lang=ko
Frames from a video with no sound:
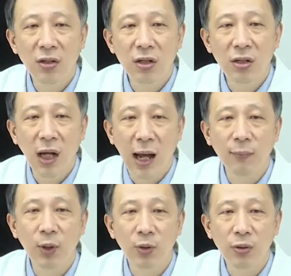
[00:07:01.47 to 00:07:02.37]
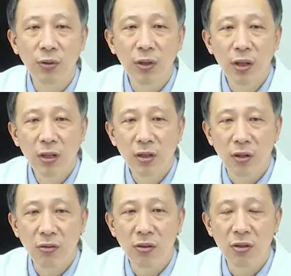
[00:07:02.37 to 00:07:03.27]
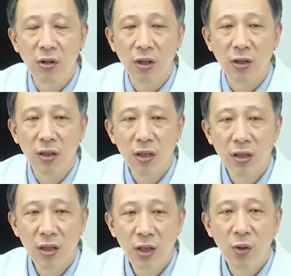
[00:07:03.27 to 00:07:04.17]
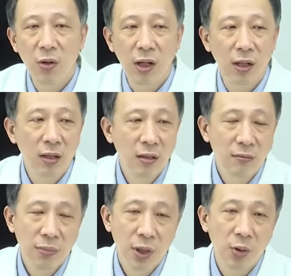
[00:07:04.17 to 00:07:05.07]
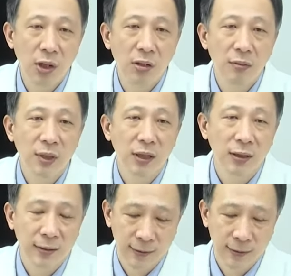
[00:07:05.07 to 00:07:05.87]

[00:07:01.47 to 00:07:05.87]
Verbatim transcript: 전립선 암도 적극적인 치료가 필요한 겁니다.